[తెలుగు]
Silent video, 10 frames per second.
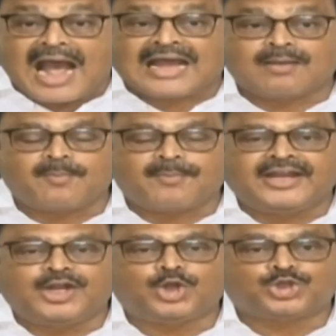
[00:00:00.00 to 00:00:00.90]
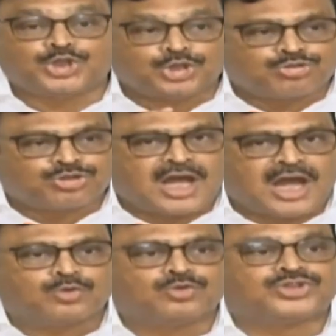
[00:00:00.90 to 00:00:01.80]
అక్రమ మైనింగ్
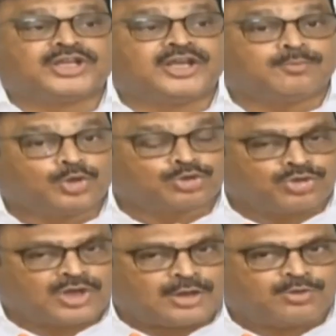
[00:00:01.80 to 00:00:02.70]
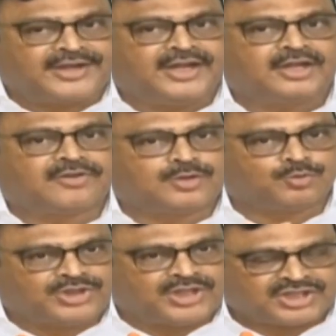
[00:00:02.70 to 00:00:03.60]
చేస్తున్నారు చేయబోతున్నారు అనేటువంటి
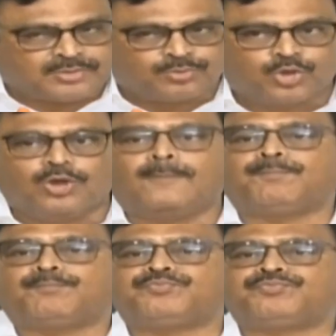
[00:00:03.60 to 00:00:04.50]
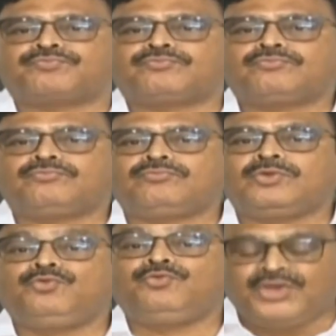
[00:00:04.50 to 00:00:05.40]
ఉద్దేశంతో
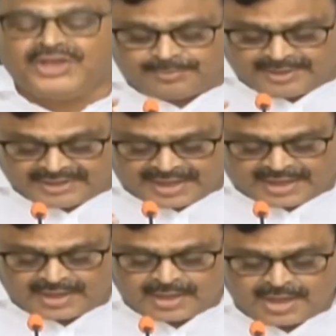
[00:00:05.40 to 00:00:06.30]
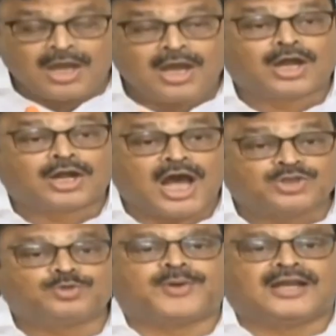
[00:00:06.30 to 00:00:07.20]
వీరి మీద
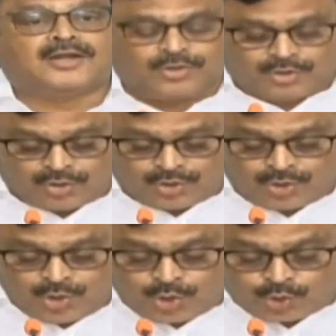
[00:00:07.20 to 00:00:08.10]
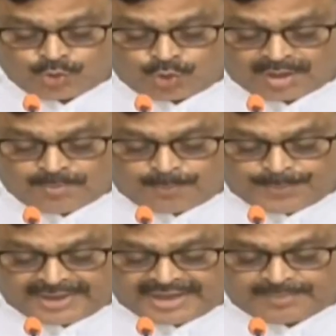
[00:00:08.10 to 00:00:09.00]
రాజుపాలెంలో నూట
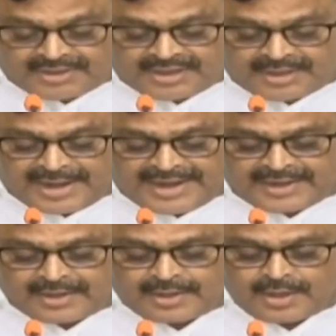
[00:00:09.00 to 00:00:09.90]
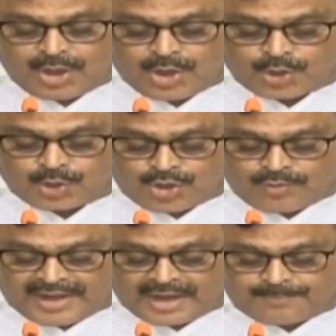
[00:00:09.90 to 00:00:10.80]
ముప్పై ఎనిమిది బై
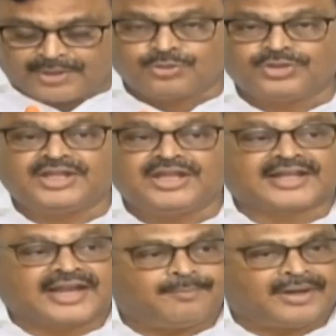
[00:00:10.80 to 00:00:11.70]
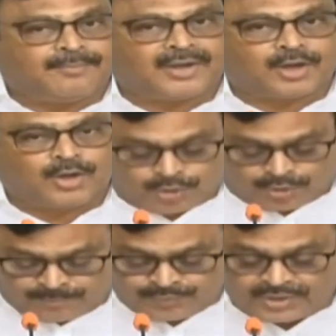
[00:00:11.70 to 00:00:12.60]
రెండు వేల పంతొమ్మిది క్రైమ్ నెంబర్లో
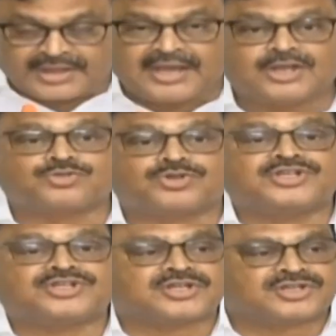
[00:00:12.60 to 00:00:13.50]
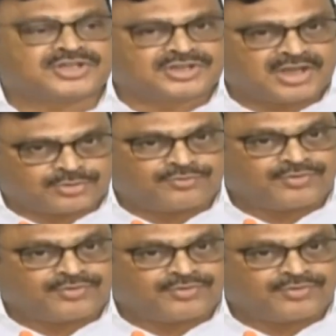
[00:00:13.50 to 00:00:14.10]
కేసు రిజిస్టర్ చేశారు